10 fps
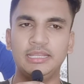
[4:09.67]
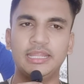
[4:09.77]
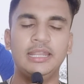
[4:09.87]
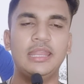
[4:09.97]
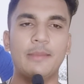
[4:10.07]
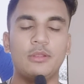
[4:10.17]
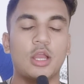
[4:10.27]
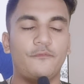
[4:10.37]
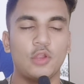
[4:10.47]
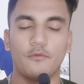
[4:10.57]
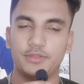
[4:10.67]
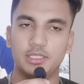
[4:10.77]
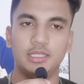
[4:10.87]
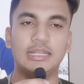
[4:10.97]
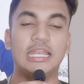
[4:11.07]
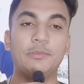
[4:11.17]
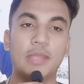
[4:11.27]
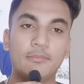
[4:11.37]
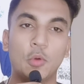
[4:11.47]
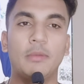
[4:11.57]
इनके इंडिया में काफ़ी ऑफिसेस हैं दिल्ली में है
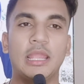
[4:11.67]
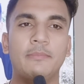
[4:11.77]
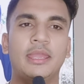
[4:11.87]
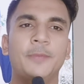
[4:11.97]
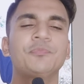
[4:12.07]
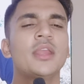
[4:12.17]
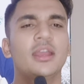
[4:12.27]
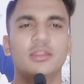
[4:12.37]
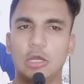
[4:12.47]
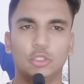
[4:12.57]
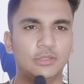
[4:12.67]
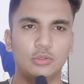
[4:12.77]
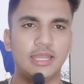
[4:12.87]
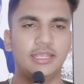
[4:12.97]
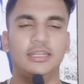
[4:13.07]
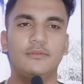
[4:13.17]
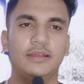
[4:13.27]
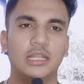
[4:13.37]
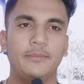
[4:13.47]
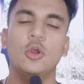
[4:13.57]
मुंबई में है साउथ में तो है केरल
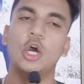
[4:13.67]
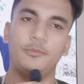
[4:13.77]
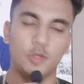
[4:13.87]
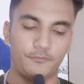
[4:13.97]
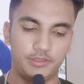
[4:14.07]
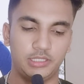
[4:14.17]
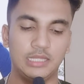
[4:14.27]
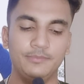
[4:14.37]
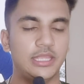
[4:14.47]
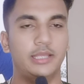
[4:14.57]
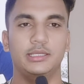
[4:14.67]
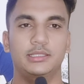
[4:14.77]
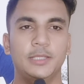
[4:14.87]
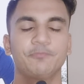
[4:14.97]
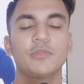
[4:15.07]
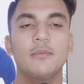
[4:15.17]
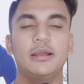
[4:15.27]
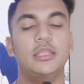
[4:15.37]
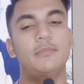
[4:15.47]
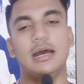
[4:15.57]
वगैरह में और भी ऑफिसेस आप देख सकते हैं
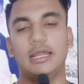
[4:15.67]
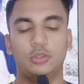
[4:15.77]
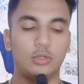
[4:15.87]
बाकी बाहर तो